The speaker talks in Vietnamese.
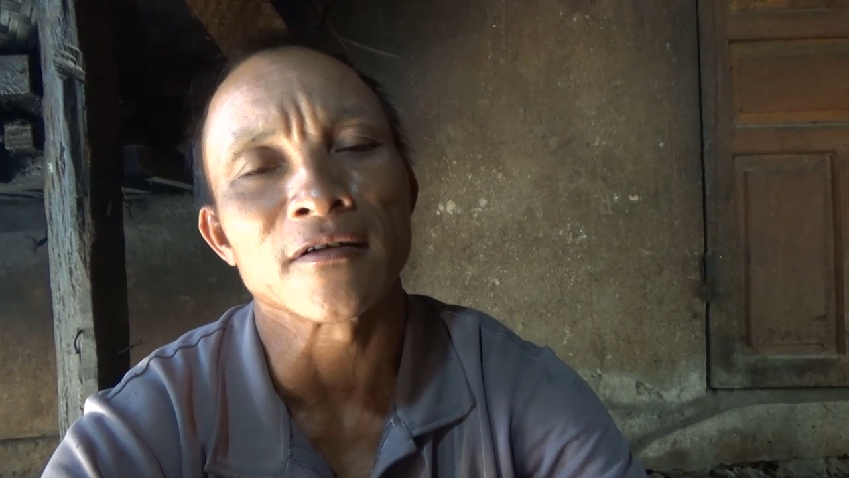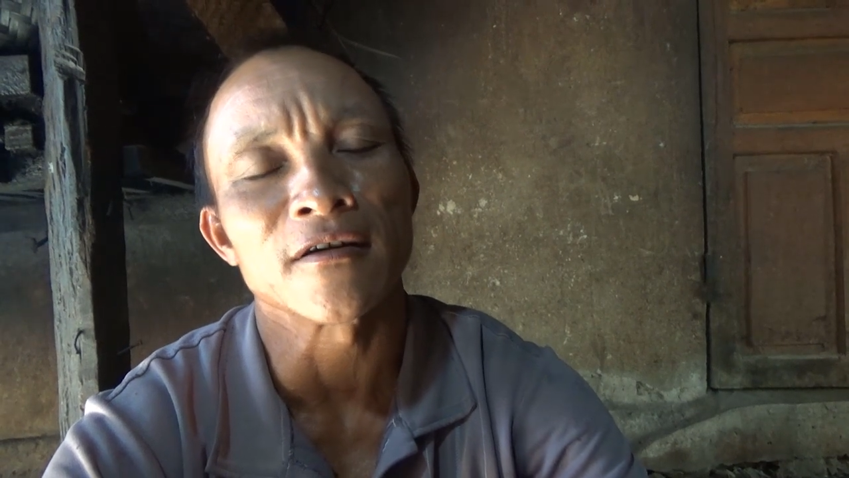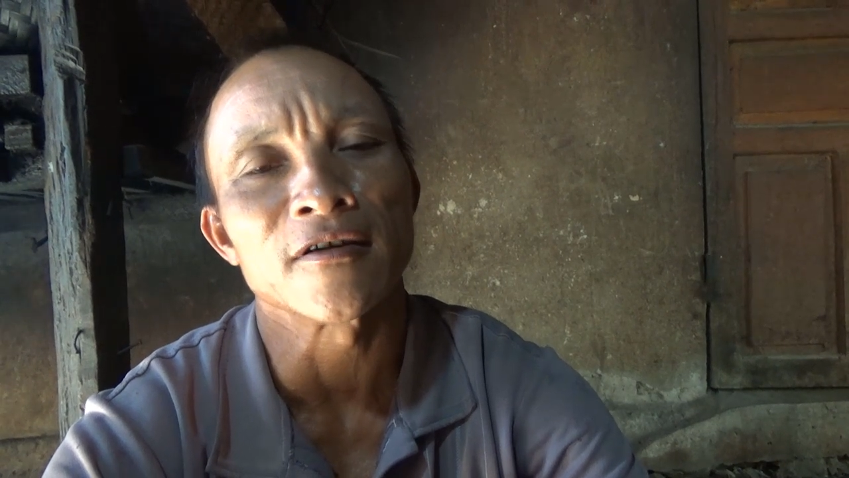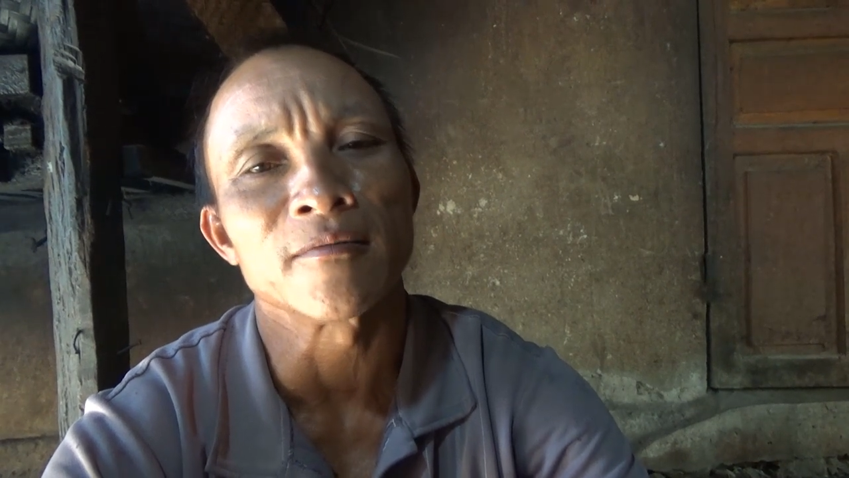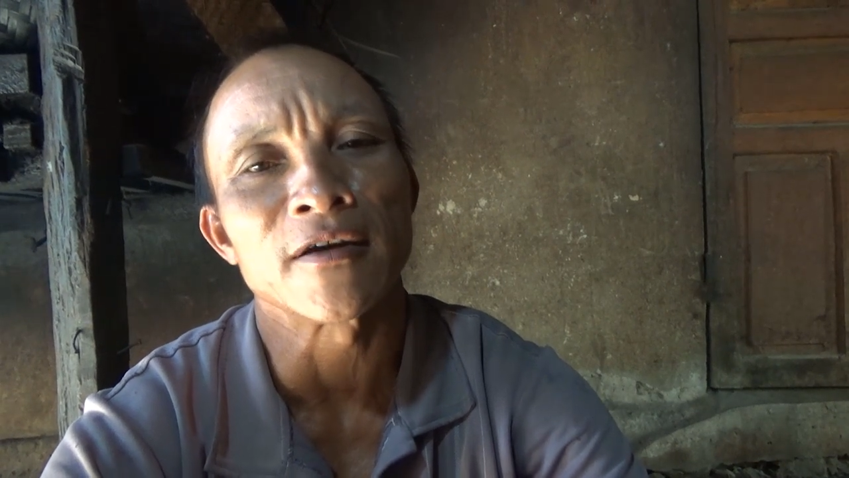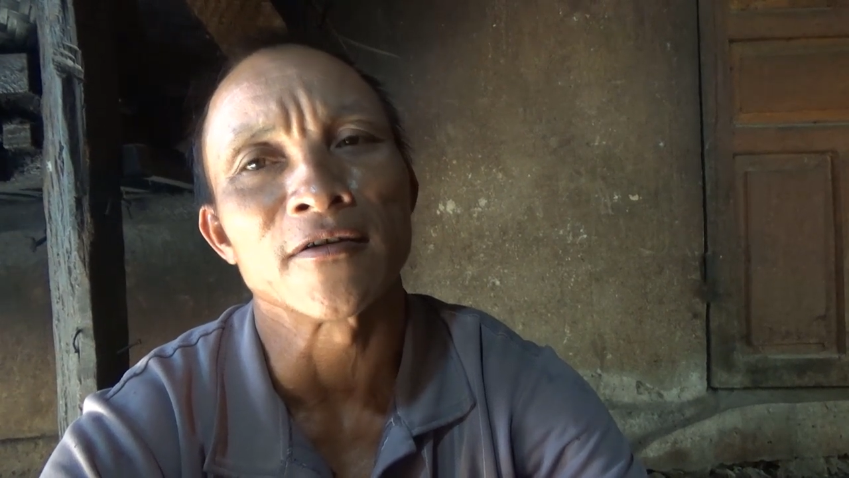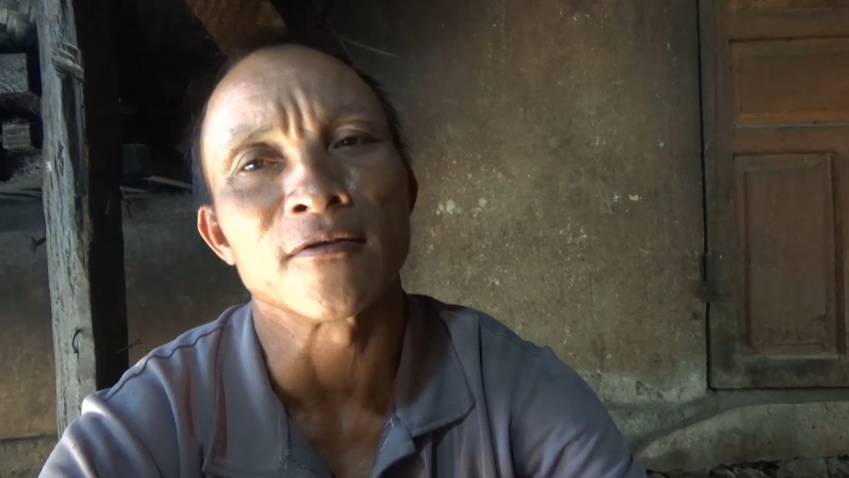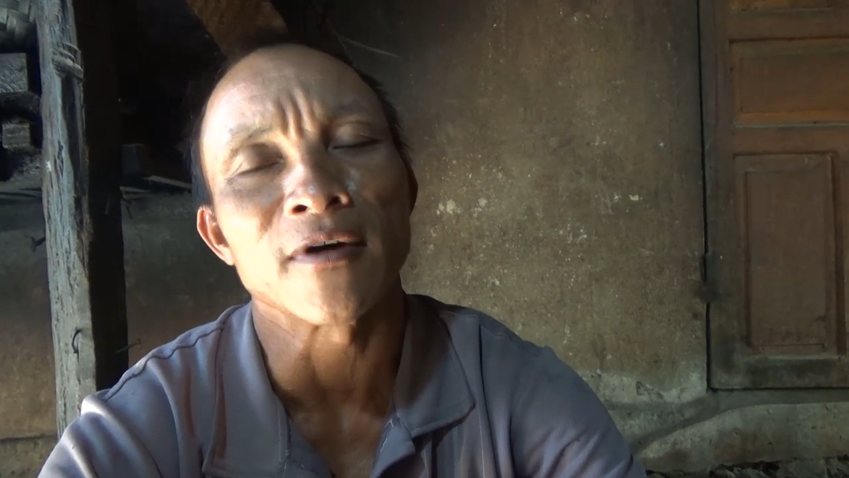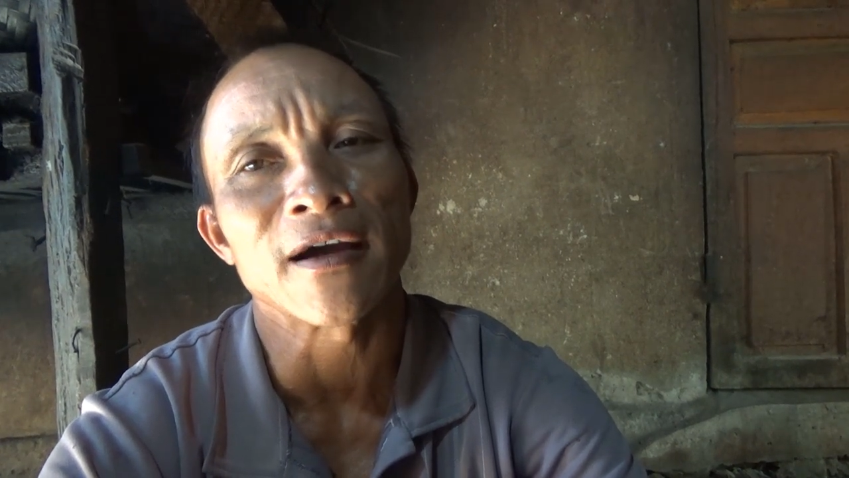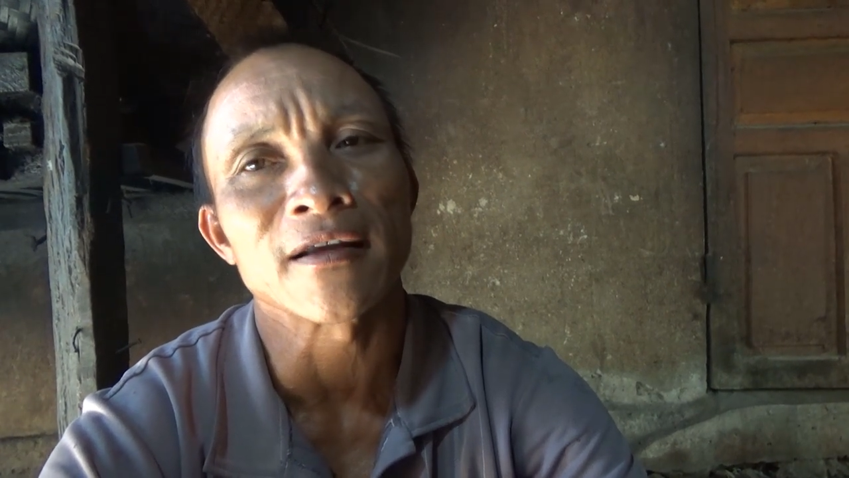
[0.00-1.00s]
trong nước và
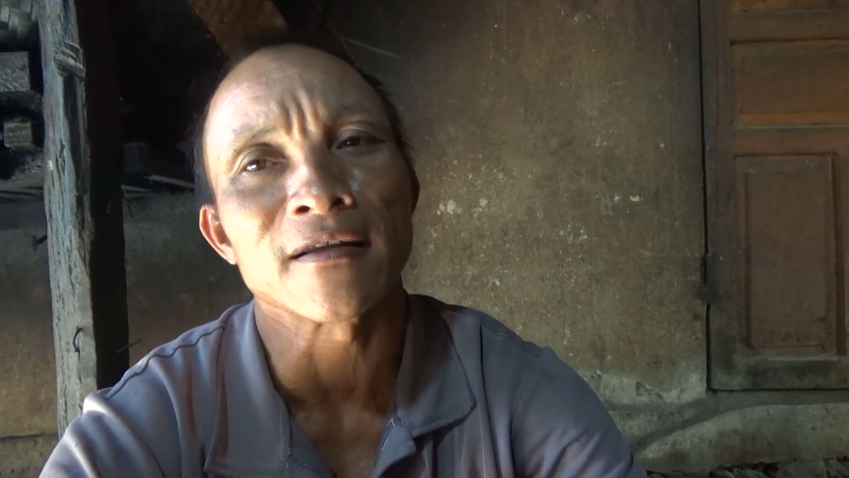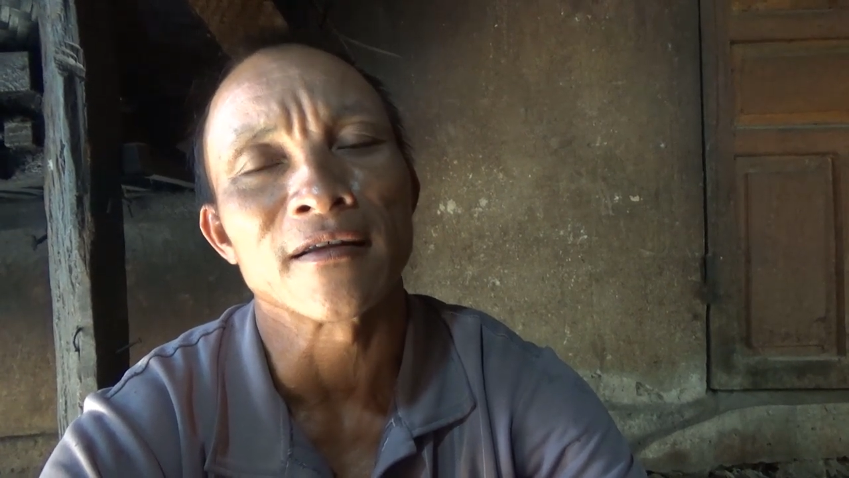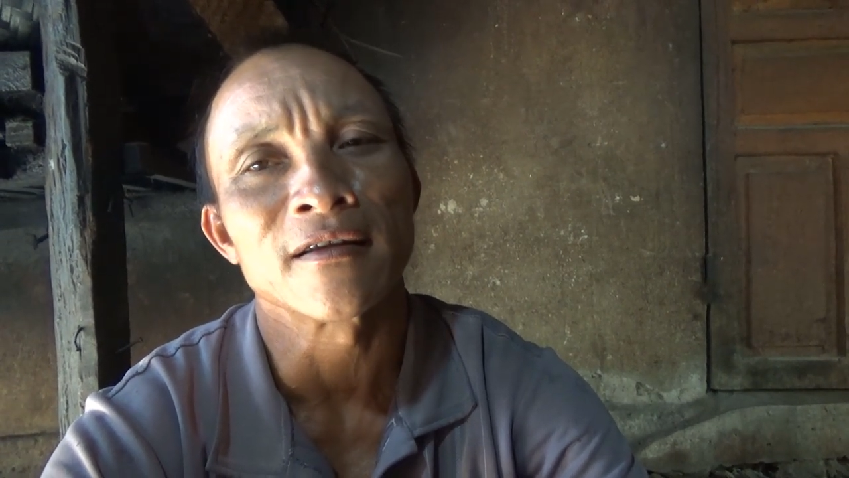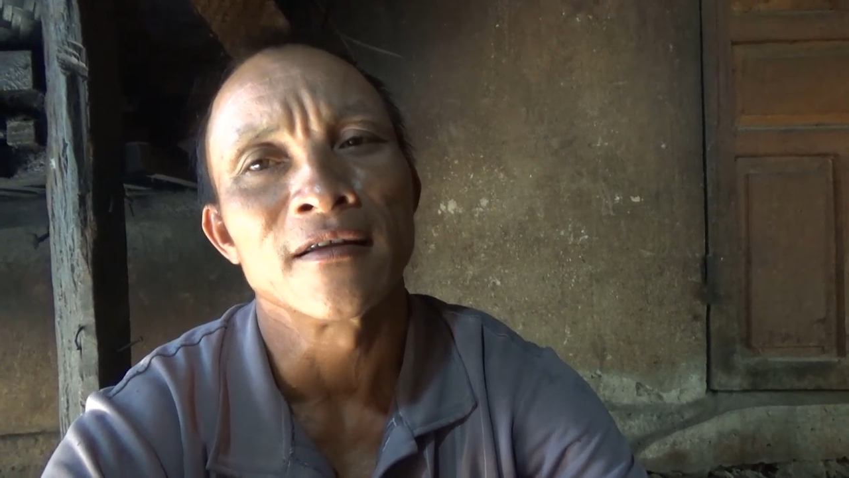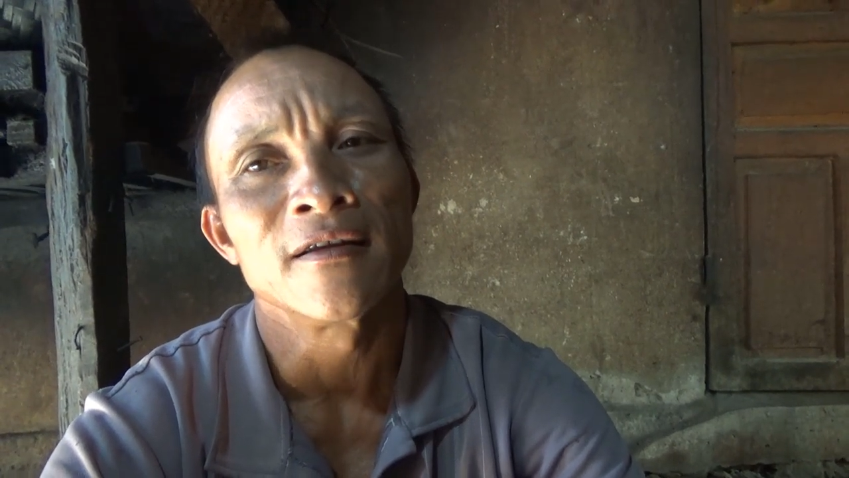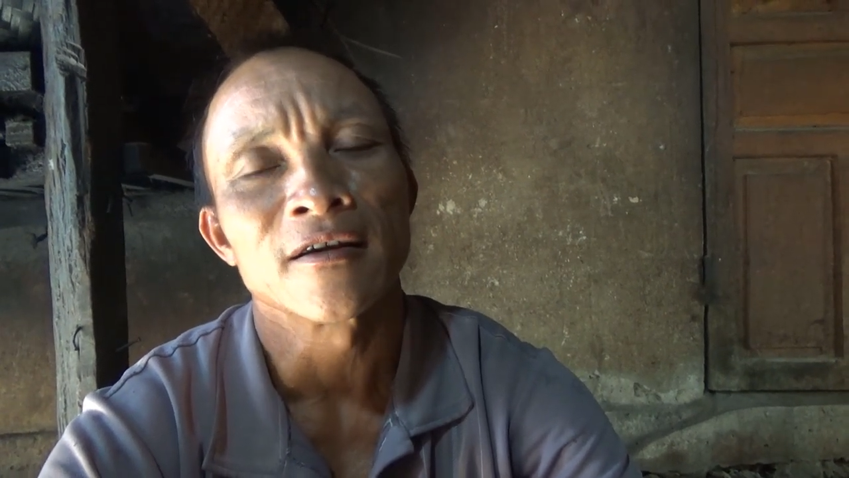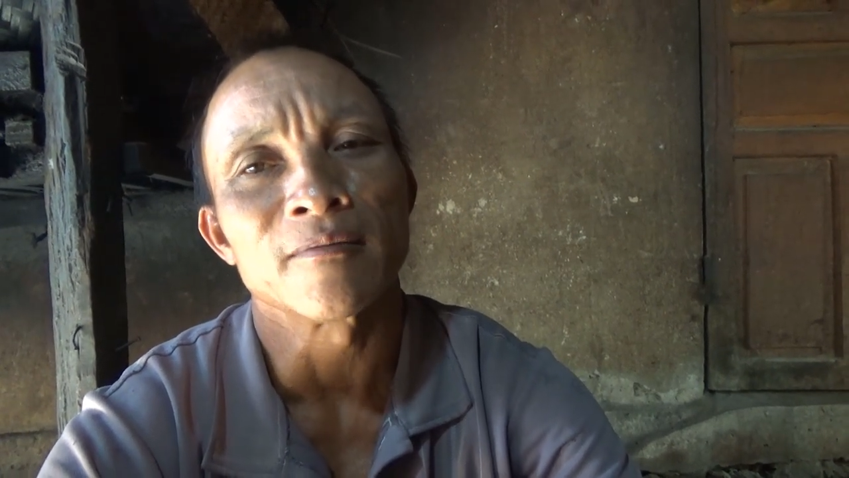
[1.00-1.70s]
nước ngoài dạ yeah,